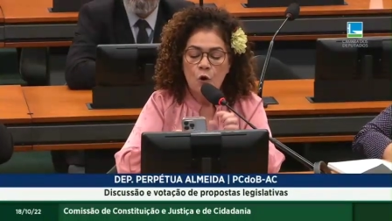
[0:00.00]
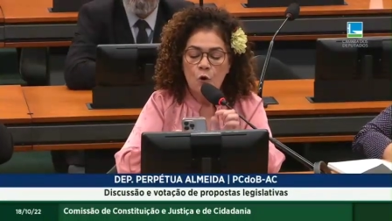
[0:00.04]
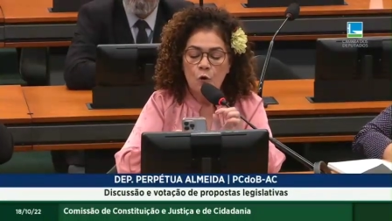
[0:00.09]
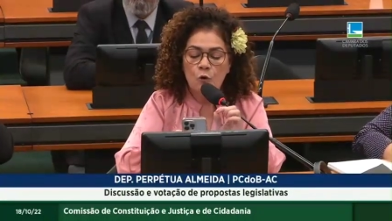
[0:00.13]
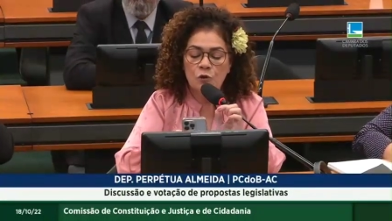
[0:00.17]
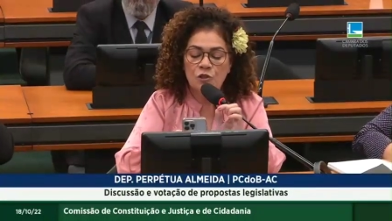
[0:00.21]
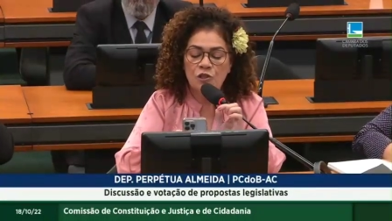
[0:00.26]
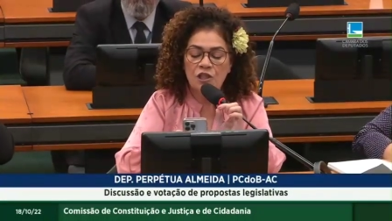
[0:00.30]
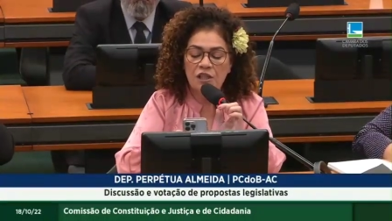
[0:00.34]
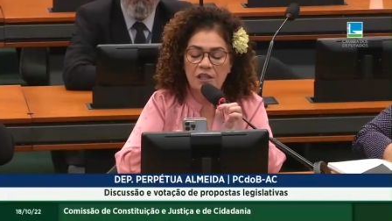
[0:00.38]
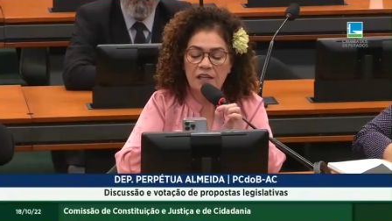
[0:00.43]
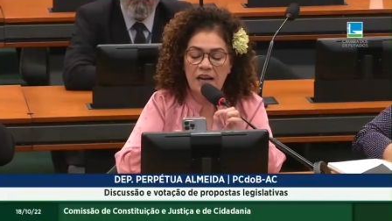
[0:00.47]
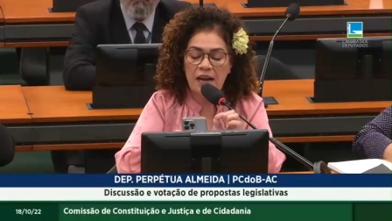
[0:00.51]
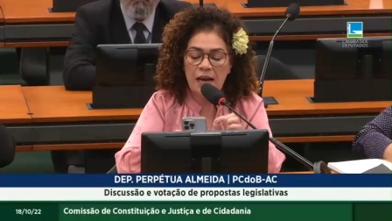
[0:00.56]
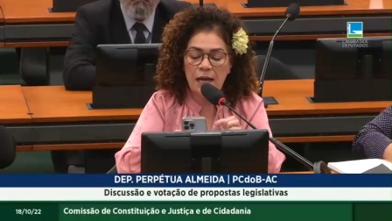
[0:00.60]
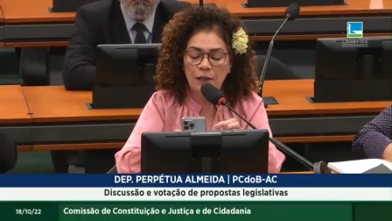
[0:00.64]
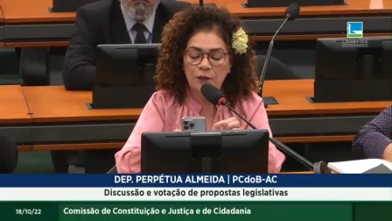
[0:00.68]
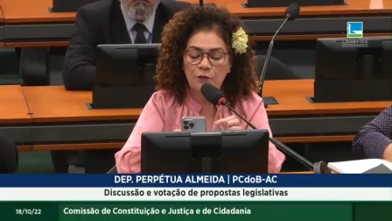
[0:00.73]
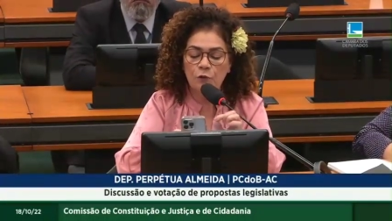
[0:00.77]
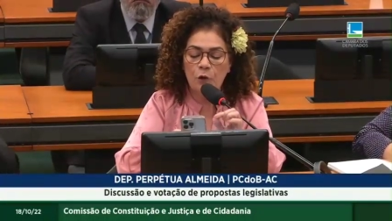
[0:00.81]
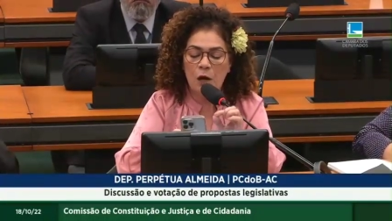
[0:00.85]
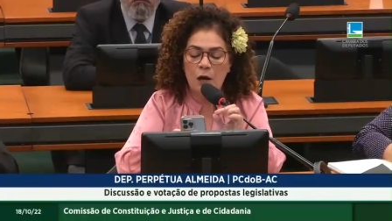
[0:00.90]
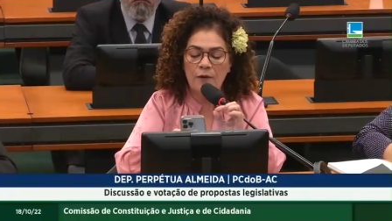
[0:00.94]
o
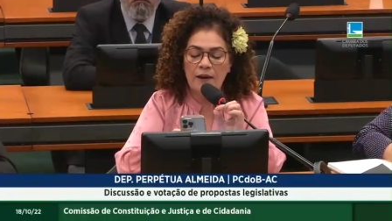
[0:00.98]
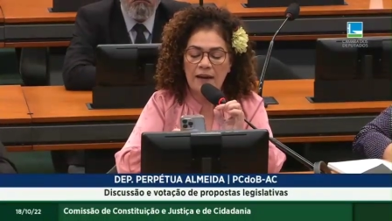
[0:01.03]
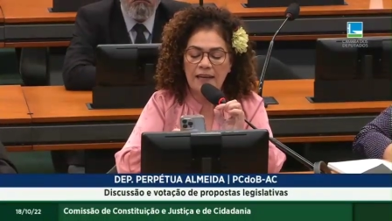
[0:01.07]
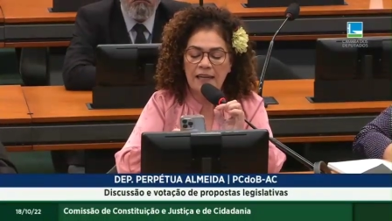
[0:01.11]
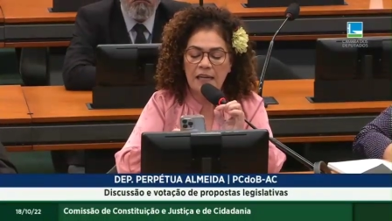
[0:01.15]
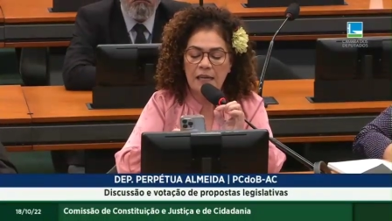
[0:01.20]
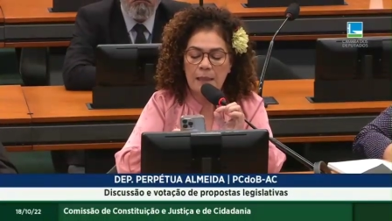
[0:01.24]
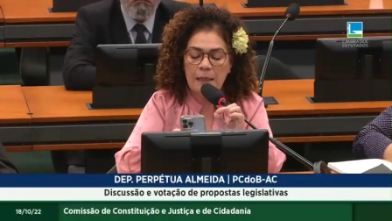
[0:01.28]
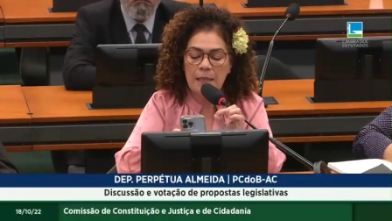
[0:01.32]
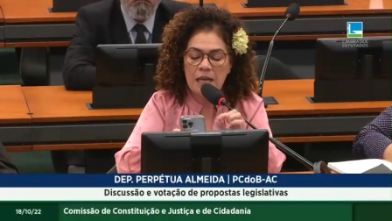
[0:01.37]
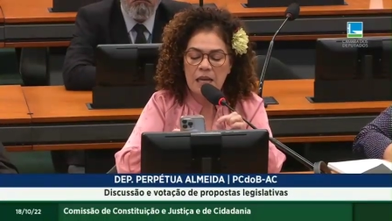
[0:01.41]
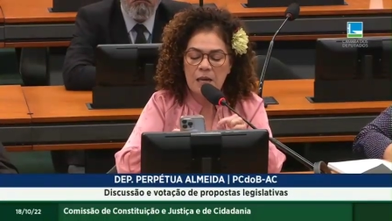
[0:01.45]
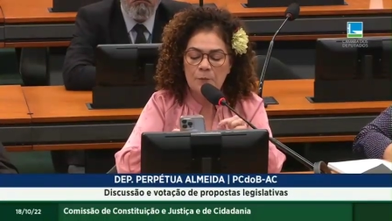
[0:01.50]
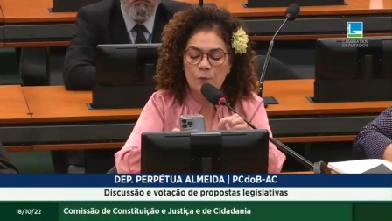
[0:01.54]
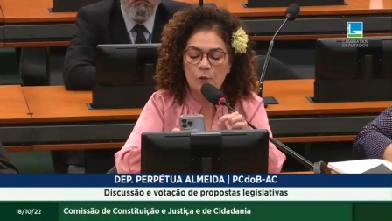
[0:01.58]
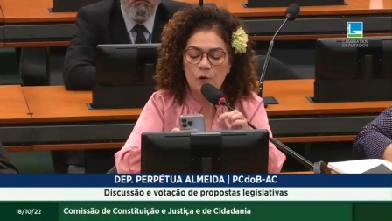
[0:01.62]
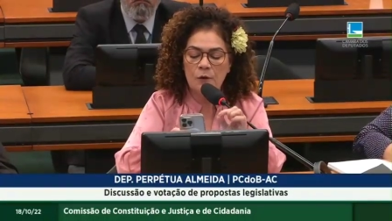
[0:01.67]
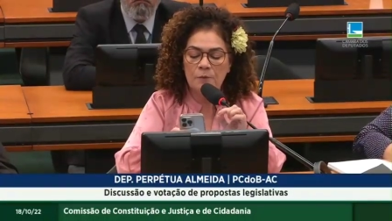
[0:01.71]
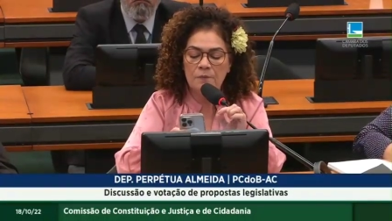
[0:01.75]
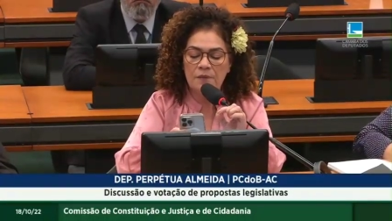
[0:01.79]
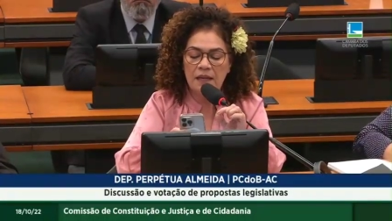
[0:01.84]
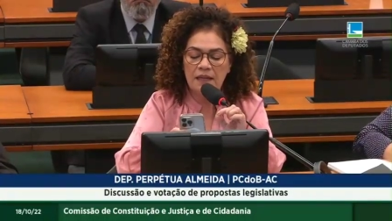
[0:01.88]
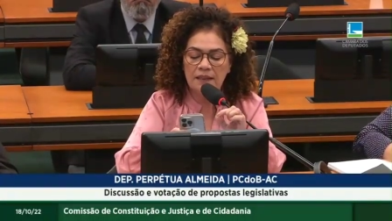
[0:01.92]
direito ao
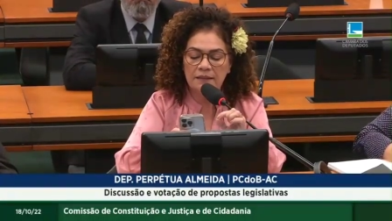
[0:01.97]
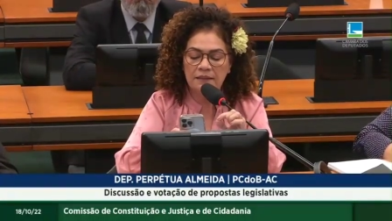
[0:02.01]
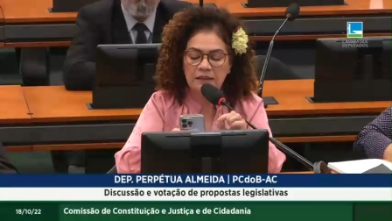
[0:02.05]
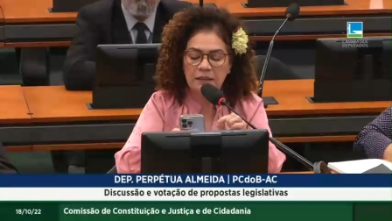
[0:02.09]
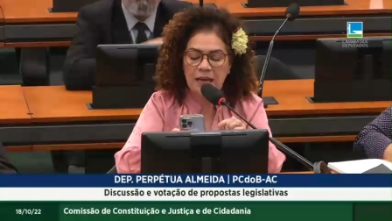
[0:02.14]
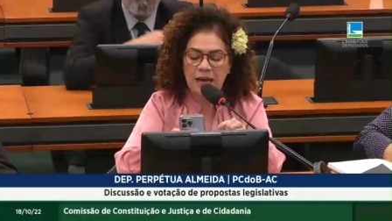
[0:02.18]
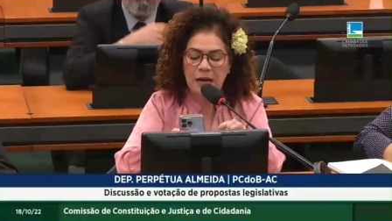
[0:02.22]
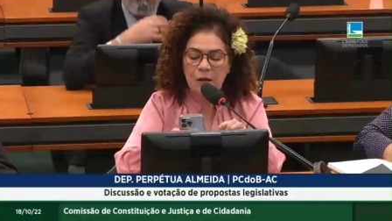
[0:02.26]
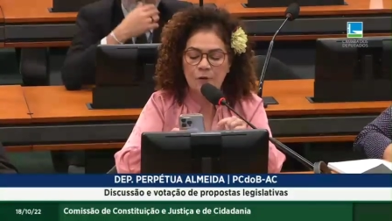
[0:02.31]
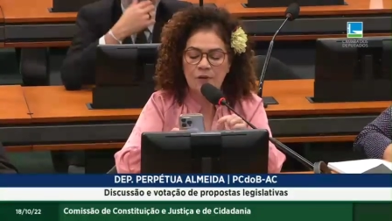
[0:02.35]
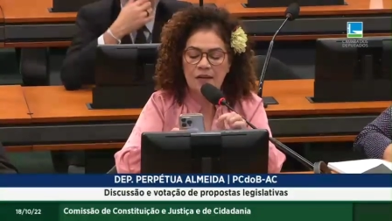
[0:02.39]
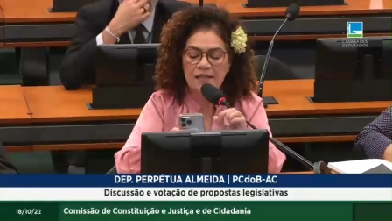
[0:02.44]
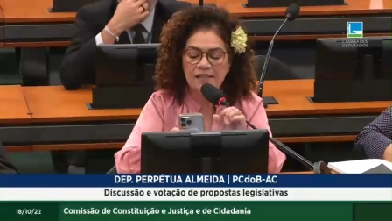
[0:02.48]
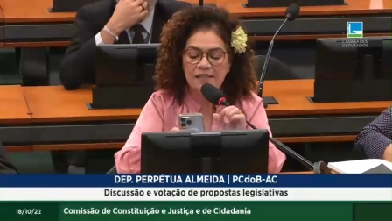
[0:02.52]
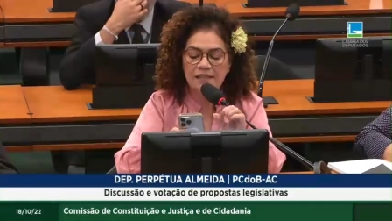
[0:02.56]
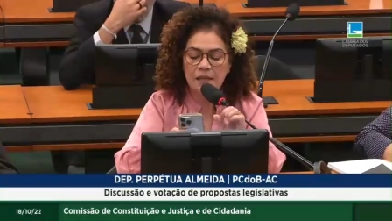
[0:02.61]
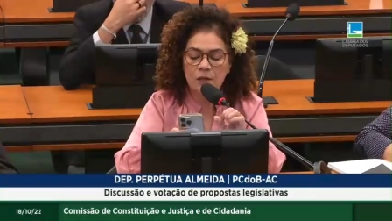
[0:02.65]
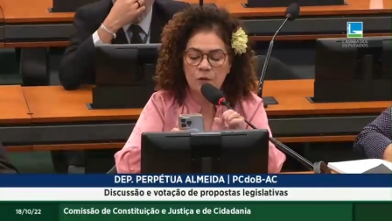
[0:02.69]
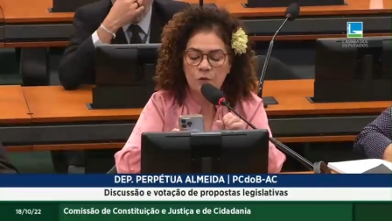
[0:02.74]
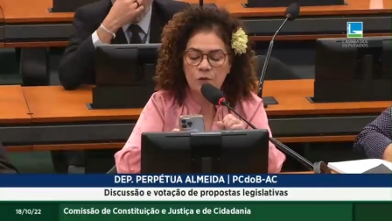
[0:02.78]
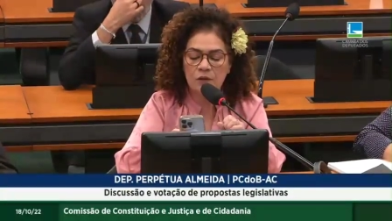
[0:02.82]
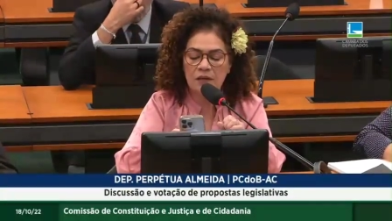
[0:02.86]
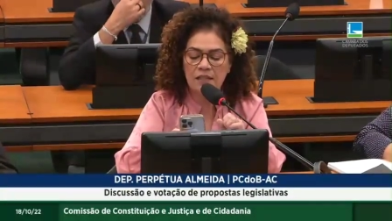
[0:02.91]
equilíbrio ambiental e à
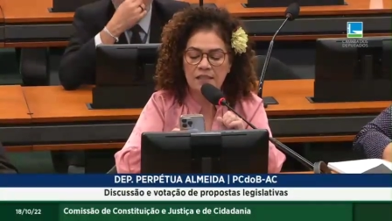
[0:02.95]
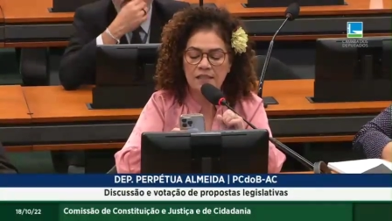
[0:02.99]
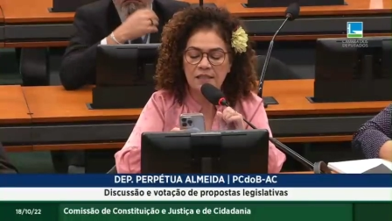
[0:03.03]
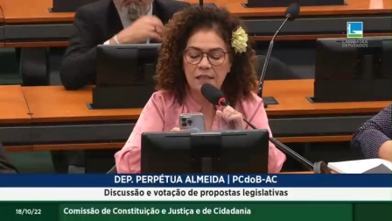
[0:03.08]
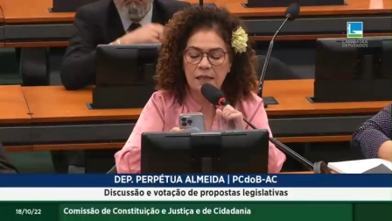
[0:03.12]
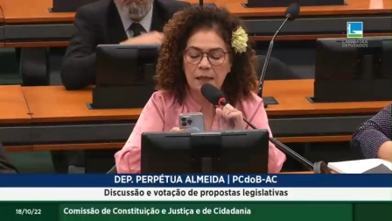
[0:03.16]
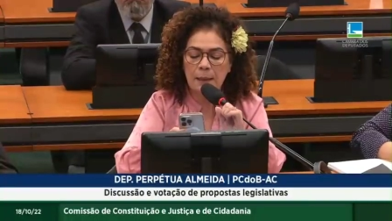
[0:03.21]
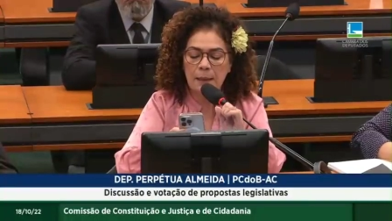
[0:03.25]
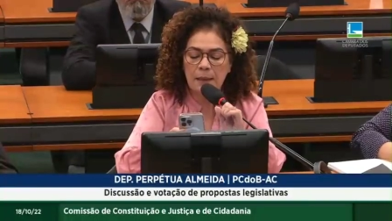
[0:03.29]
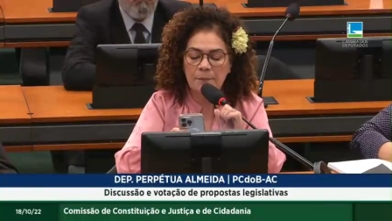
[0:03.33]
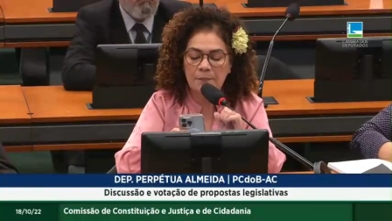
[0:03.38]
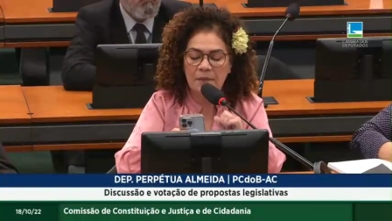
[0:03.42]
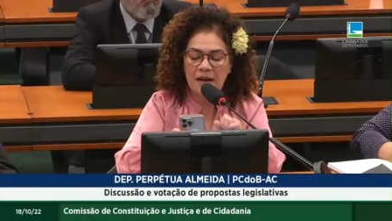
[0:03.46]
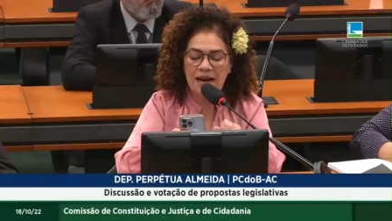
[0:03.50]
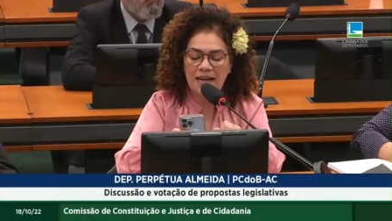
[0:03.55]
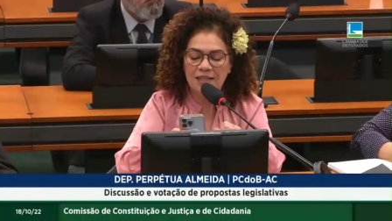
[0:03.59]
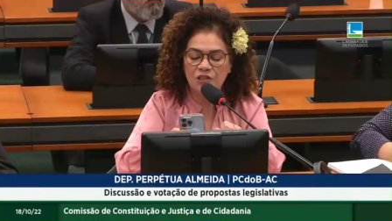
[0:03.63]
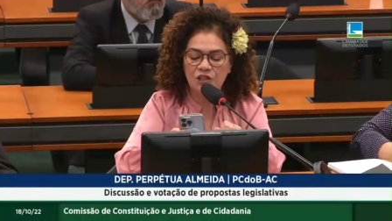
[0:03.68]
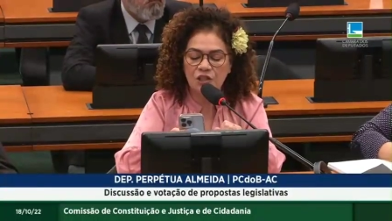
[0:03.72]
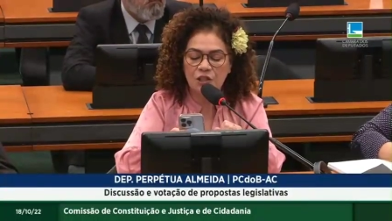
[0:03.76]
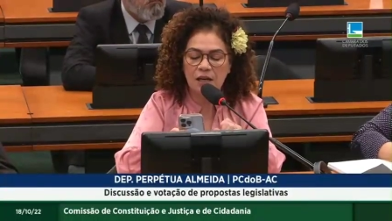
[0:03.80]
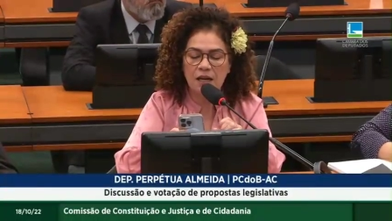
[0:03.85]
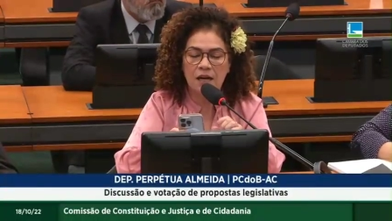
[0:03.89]
segurança
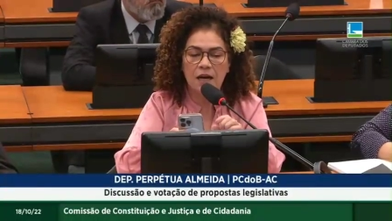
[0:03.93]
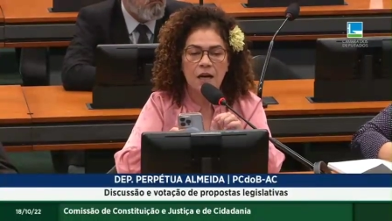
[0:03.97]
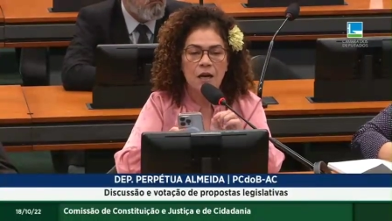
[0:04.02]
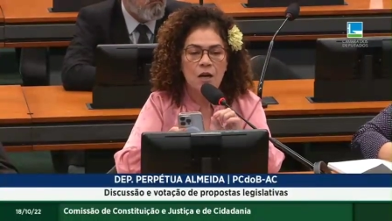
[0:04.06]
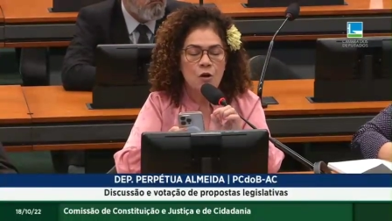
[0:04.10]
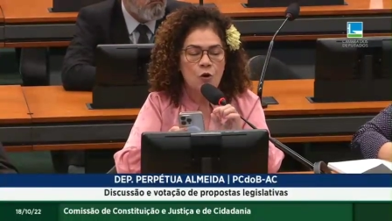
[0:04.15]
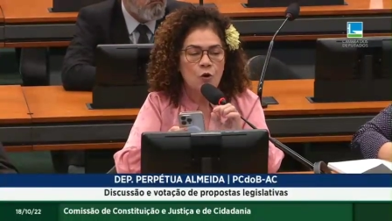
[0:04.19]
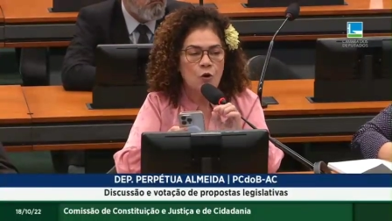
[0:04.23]
climática,